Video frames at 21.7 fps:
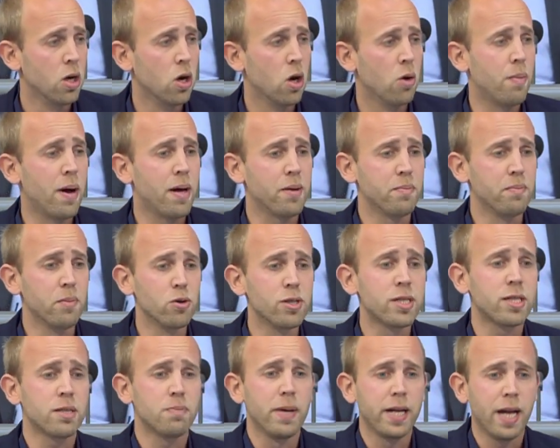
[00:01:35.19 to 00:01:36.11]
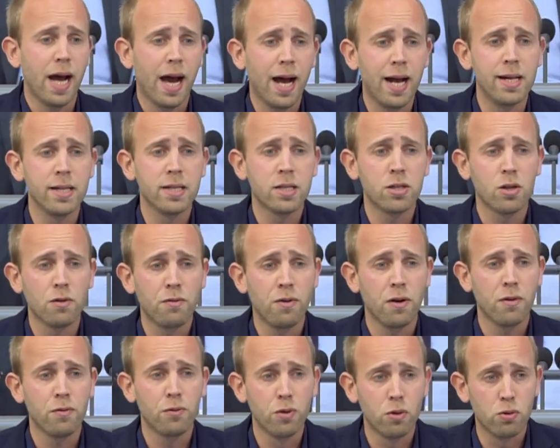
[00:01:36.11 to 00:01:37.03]
und man muss mit allen zur
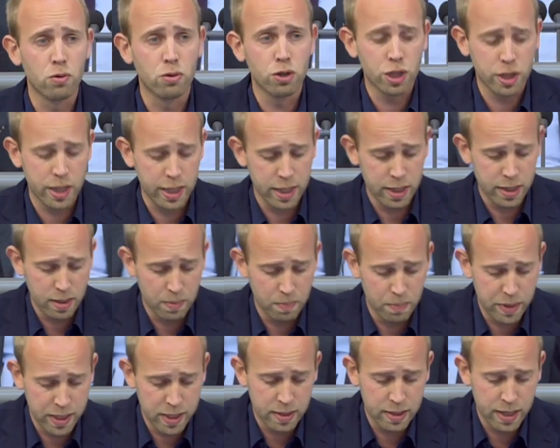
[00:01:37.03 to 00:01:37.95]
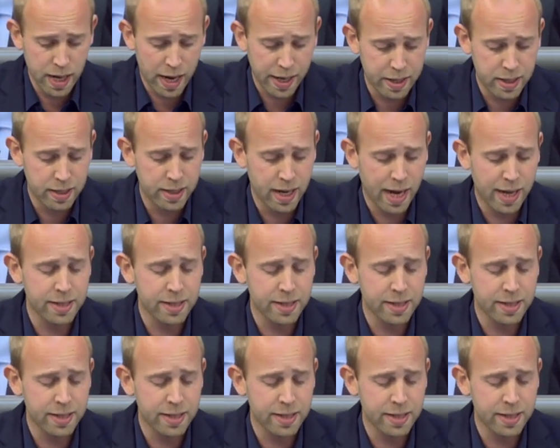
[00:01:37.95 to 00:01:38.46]
Verfügung stehenden Mitteln handeln.